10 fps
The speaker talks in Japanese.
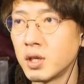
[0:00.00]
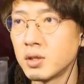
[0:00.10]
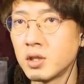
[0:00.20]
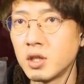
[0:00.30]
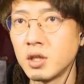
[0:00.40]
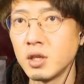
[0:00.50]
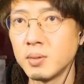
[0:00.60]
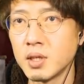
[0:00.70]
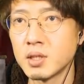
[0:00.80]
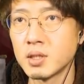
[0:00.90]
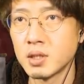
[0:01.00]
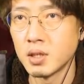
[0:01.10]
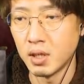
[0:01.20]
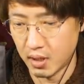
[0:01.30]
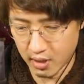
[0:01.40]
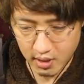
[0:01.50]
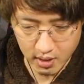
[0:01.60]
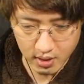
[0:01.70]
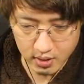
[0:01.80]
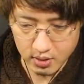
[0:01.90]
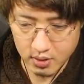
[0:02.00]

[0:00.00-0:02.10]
うなってますか。